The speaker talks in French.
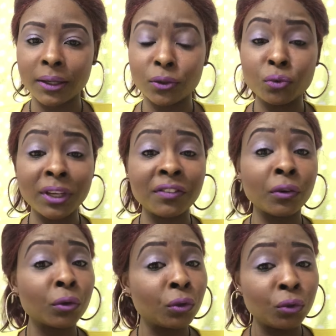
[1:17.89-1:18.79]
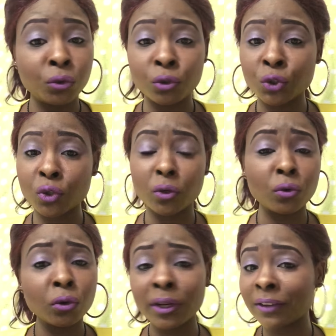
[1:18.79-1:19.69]
Nous n'avons que deux choix.
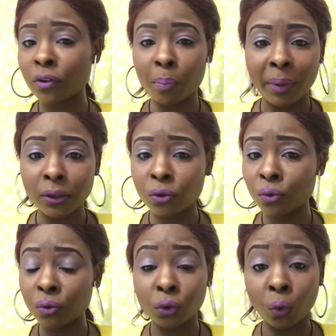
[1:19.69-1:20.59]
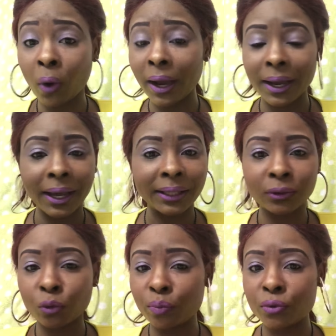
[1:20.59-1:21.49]
Nous n'en avons pas deux, trois,
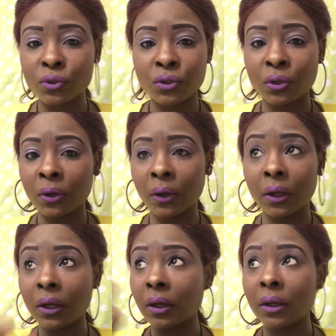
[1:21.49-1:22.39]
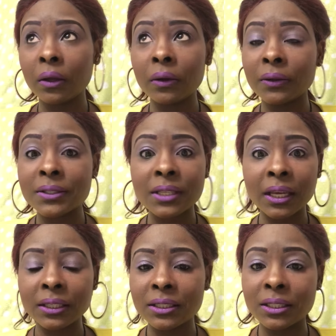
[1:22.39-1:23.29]
quatre ou plusieurs, euh,
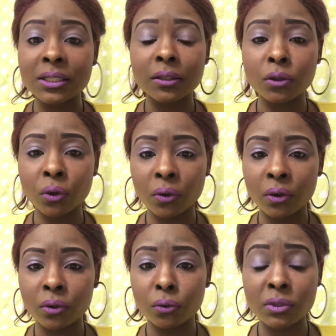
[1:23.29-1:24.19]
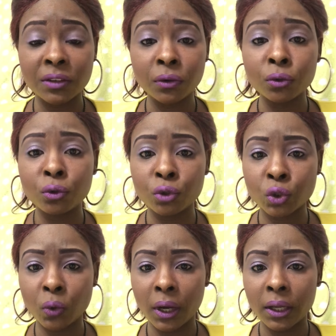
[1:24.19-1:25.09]
cinq, dix. Non, nous avons deux
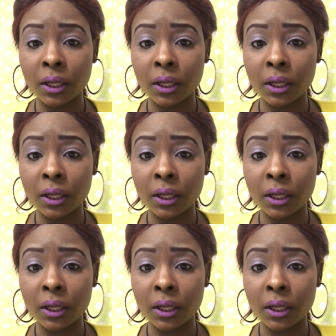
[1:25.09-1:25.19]
choix.